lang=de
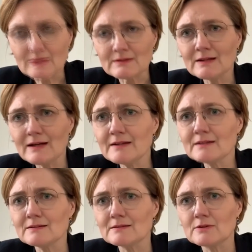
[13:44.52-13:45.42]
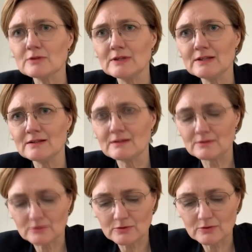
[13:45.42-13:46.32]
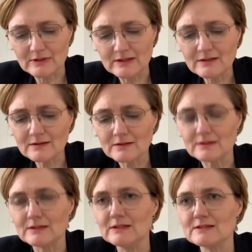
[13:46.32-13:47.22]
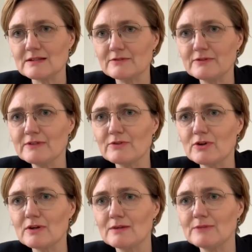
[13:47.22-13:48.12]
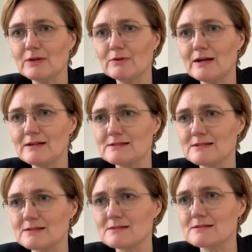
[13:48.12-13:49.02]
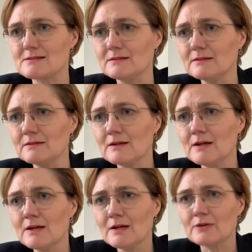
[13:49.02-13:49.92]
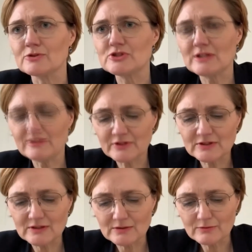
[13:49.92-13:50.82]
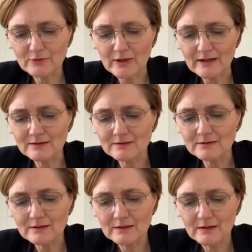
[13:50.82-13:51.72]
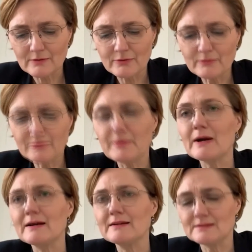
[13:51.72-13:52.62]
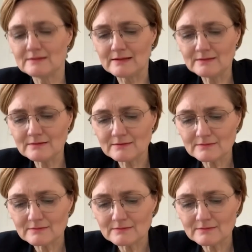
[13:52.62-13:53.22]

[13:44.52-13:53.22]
den eigenen Kolleginnen und Kollegen, die seit vier Wochen im Dauereinsatz sind und stellvertretend für alle fünf Bereiche nennen,